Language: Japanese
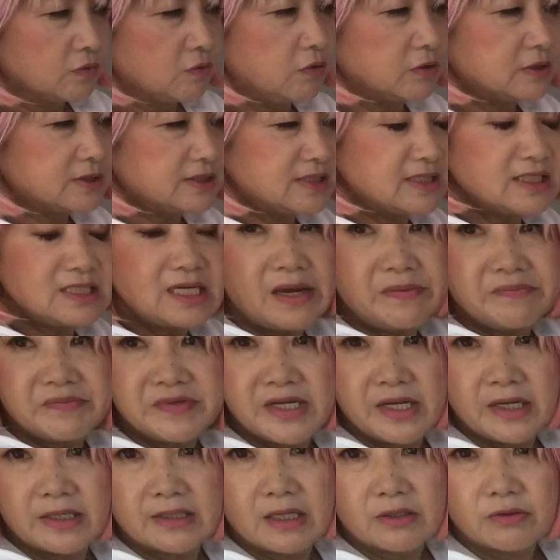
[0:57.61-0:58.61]
こっちが
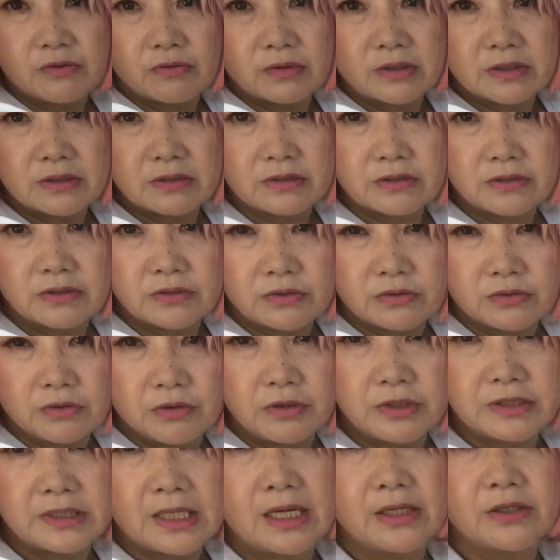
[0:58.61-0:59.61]
見えた時すっ
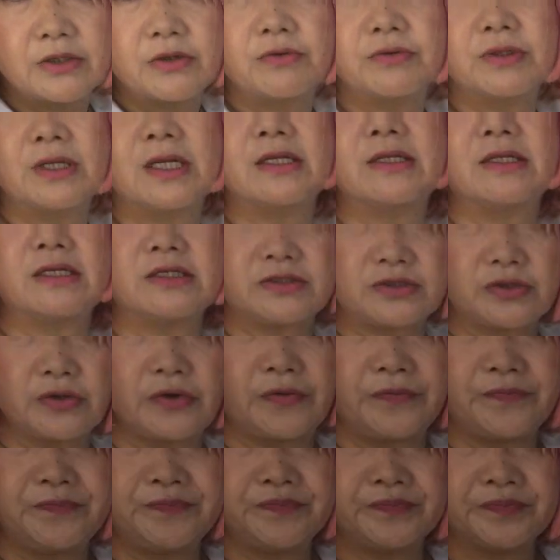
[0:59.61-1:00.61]
ごい最強なんですよ